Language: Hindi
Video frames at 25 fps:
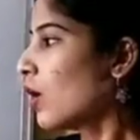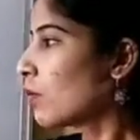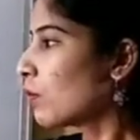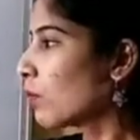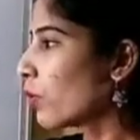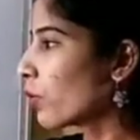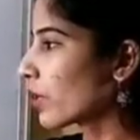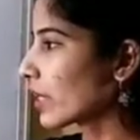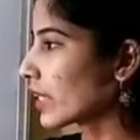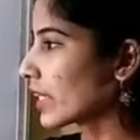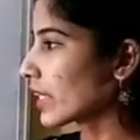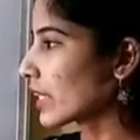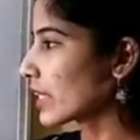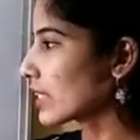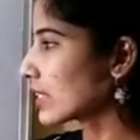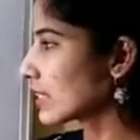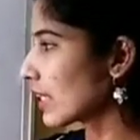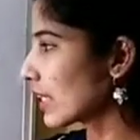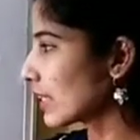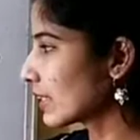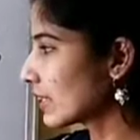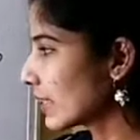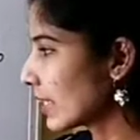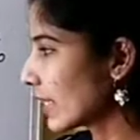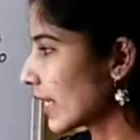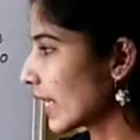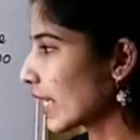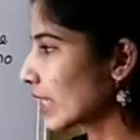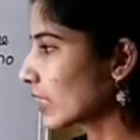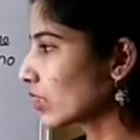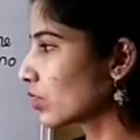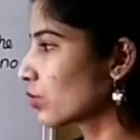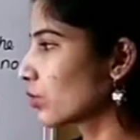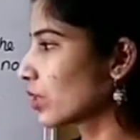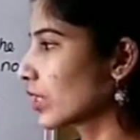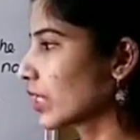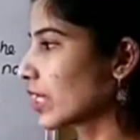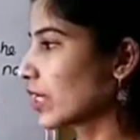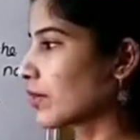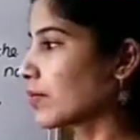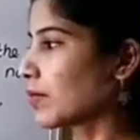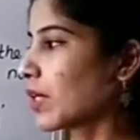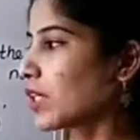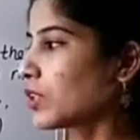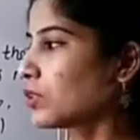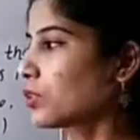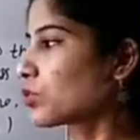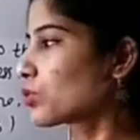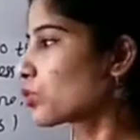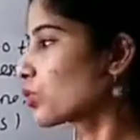बोरेन के साथ रिएक्ट होने के
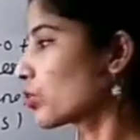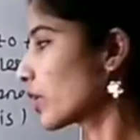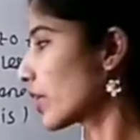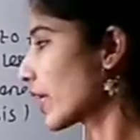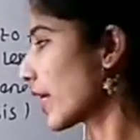बाद उसको